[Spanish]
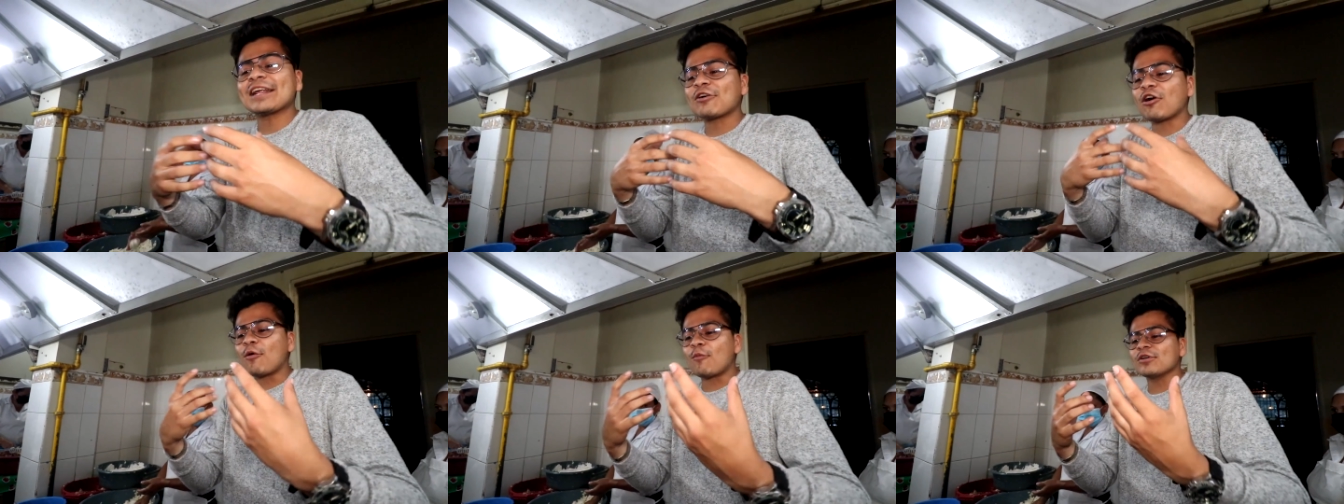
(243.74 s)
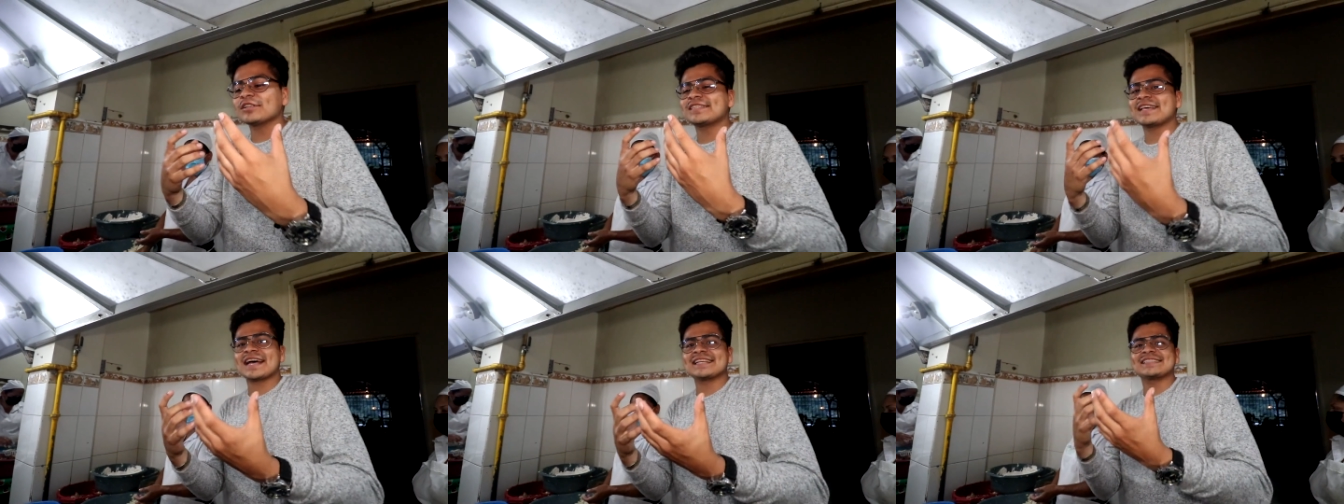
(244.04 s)

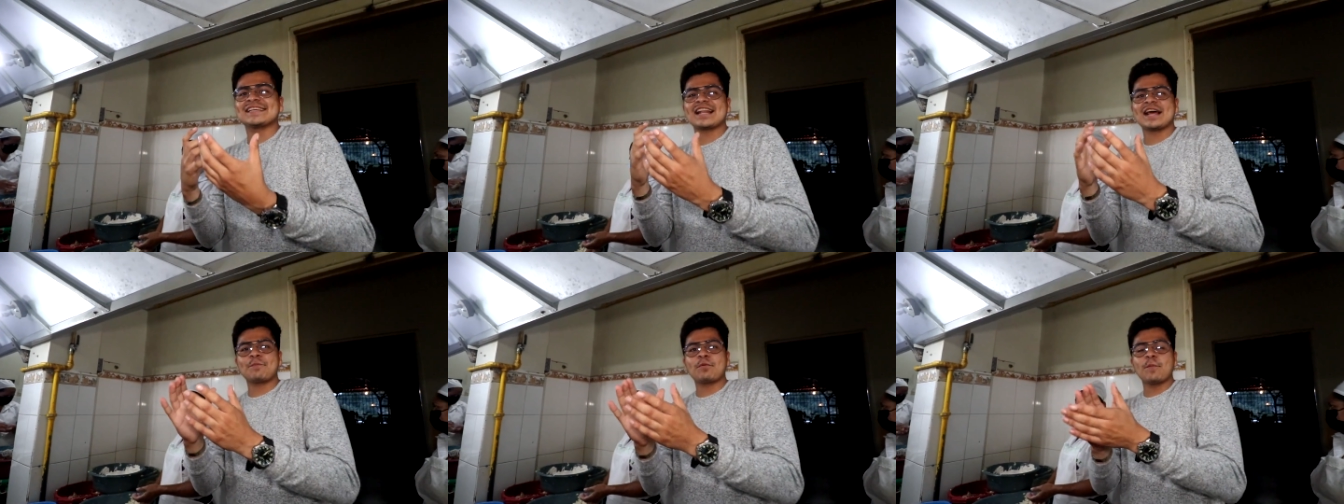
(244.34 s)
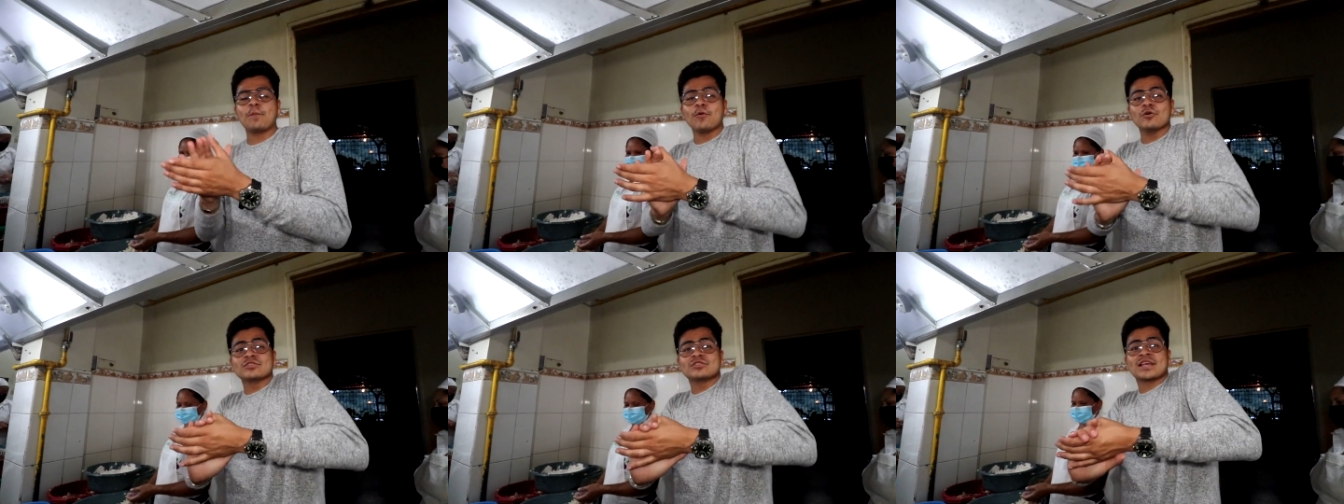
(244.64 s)
cómo se hace la
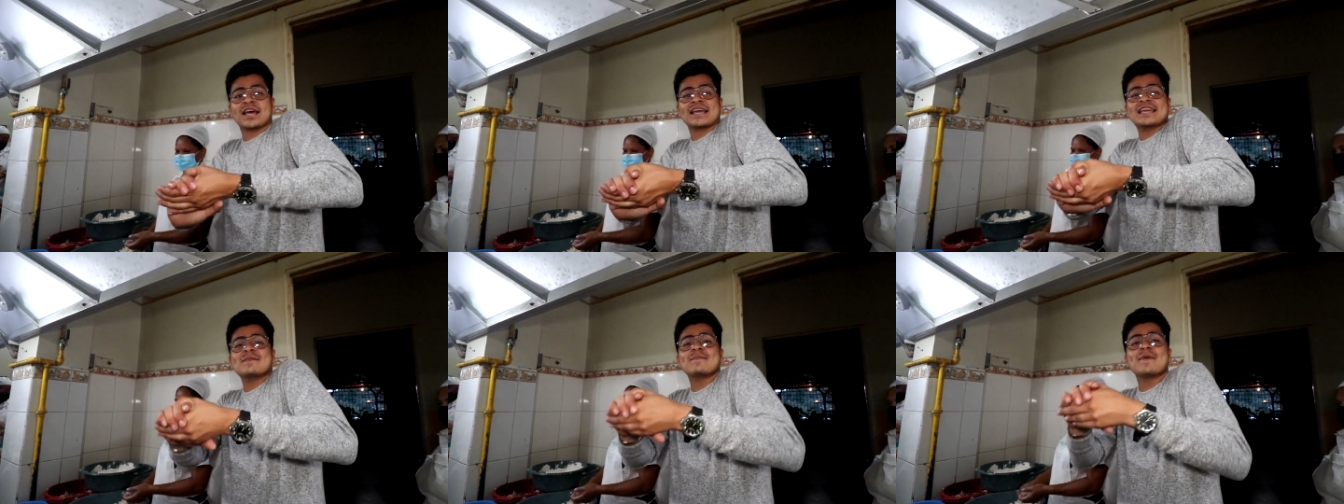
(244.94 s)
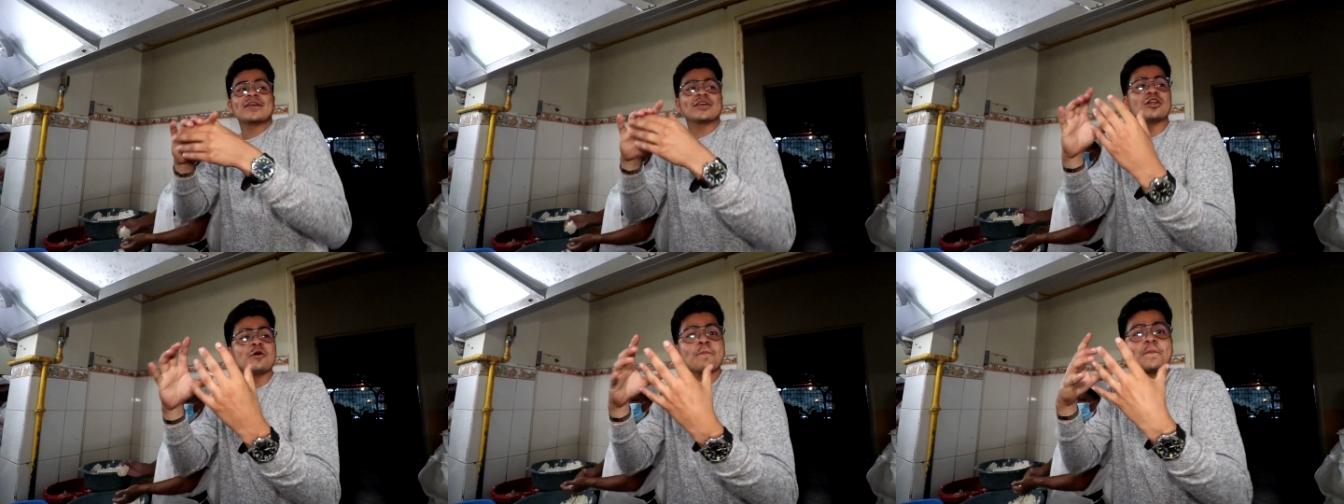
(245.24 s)
pupusa y
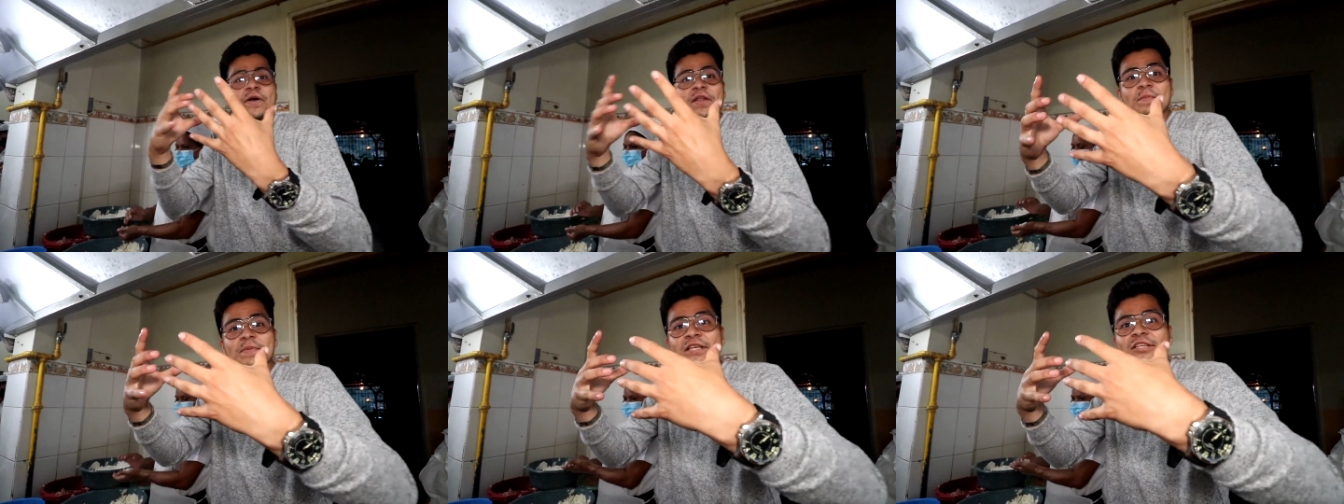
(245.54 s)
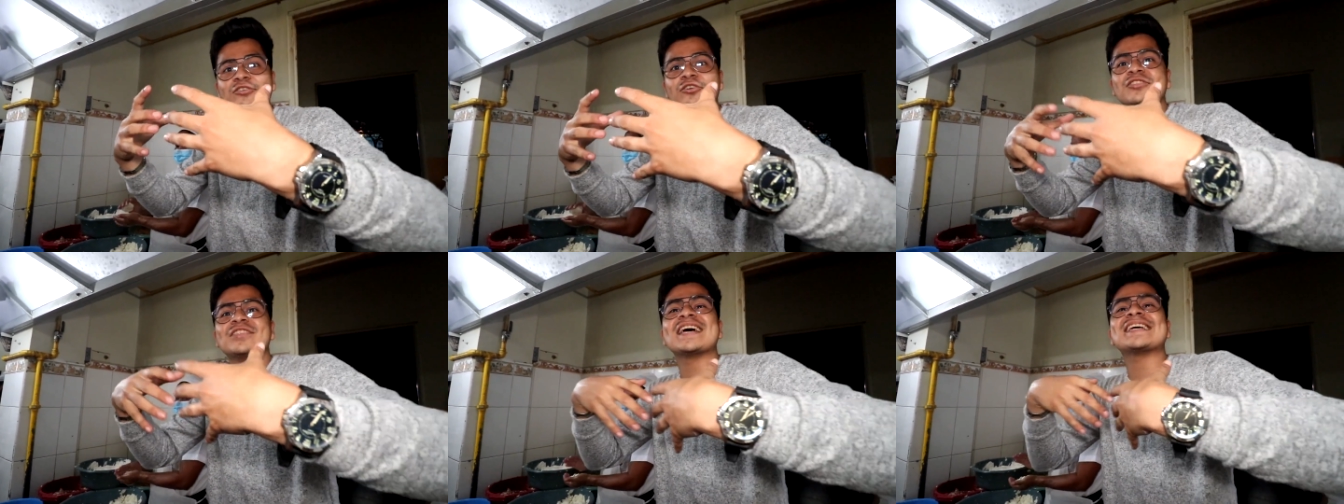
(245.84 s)
me dieron
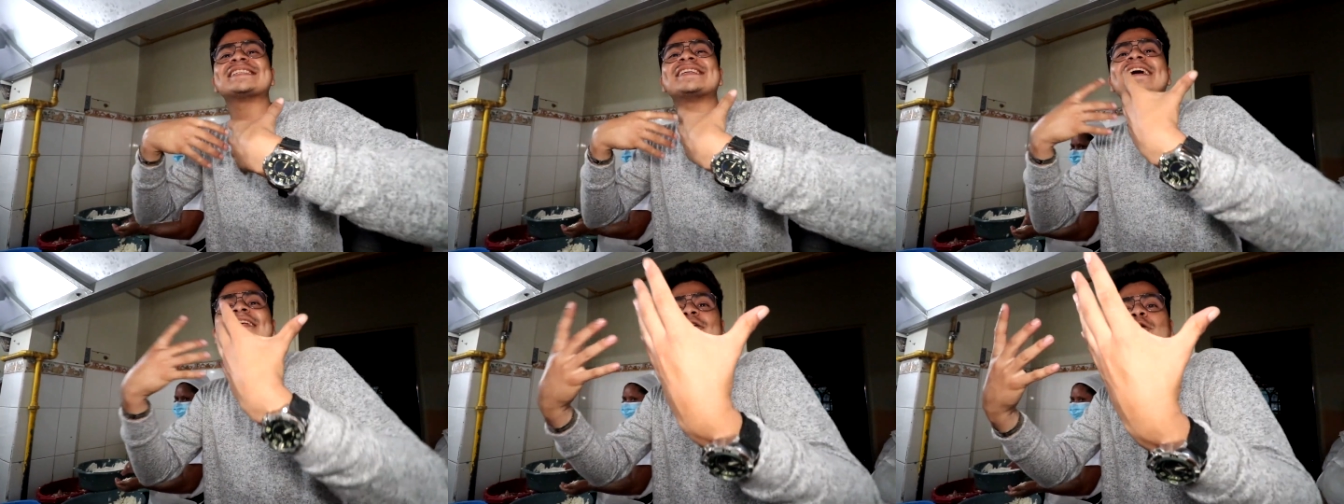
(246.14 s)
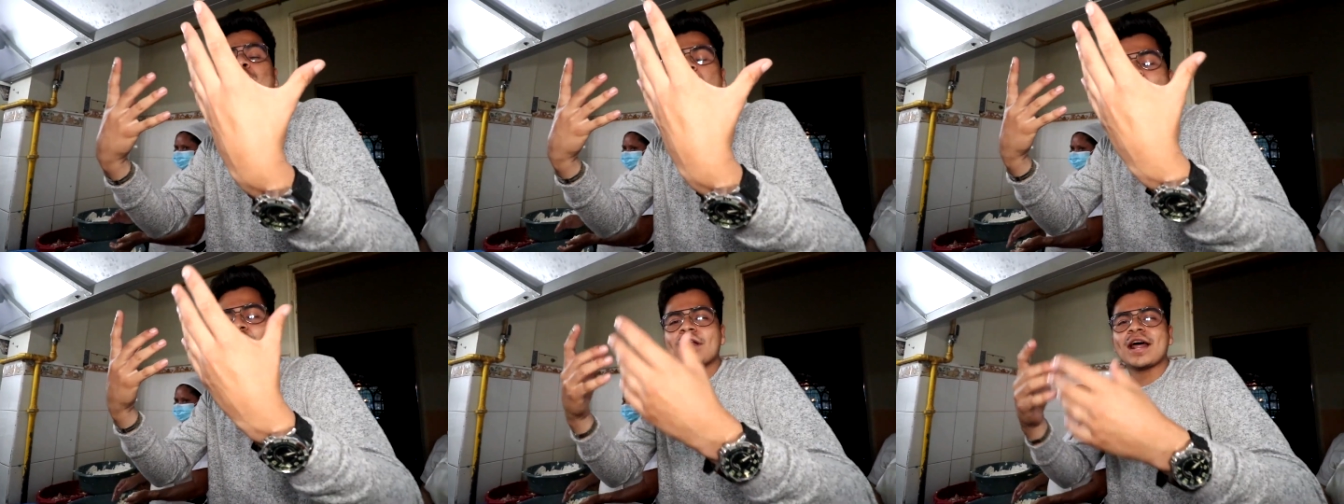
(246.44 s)
permiso de hacer
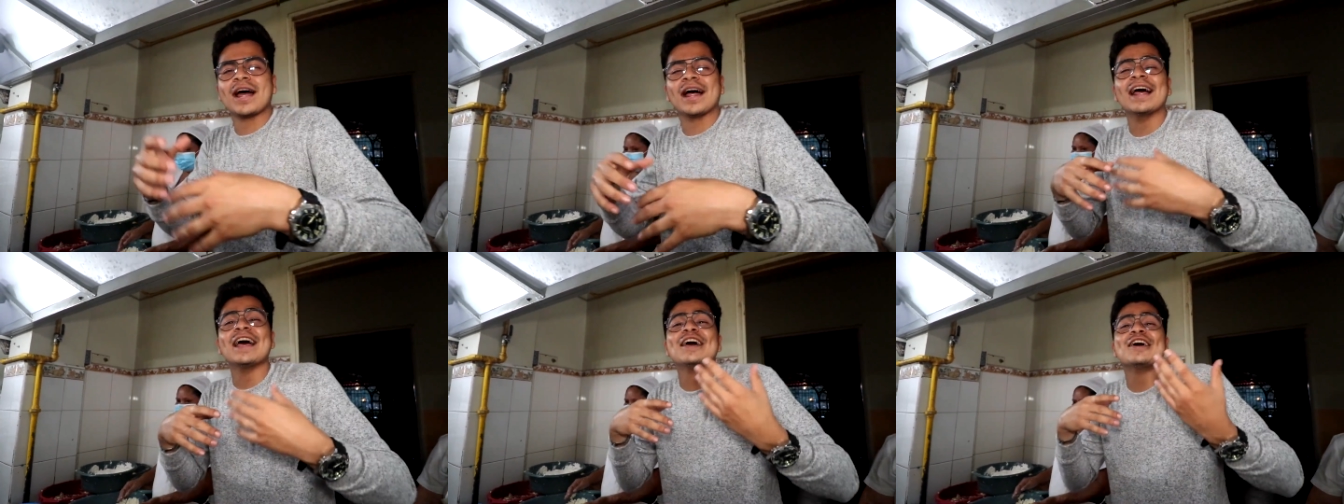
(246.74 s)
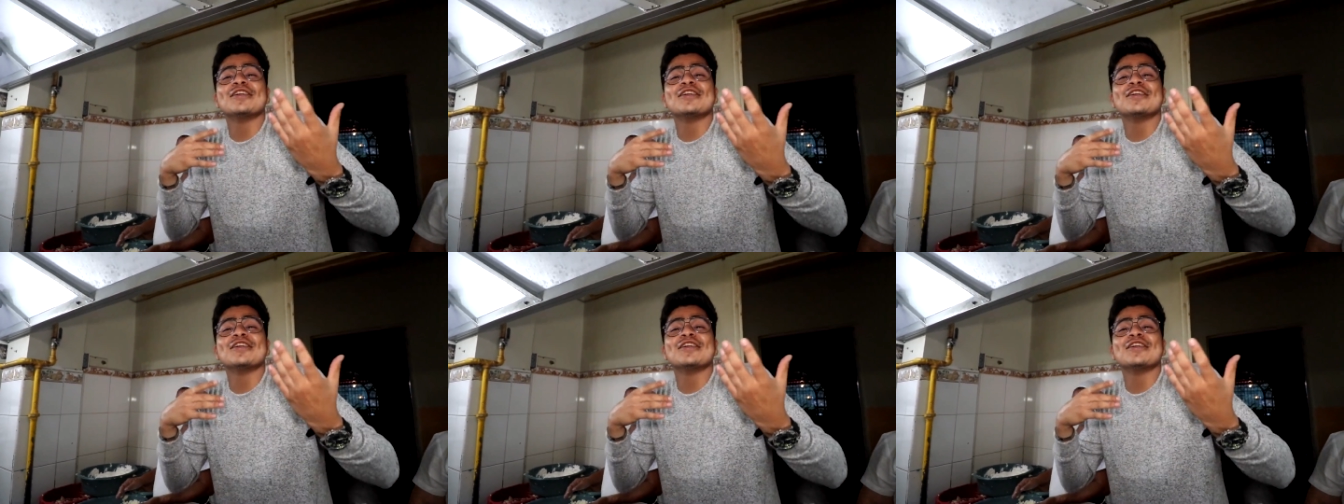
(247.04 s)
una.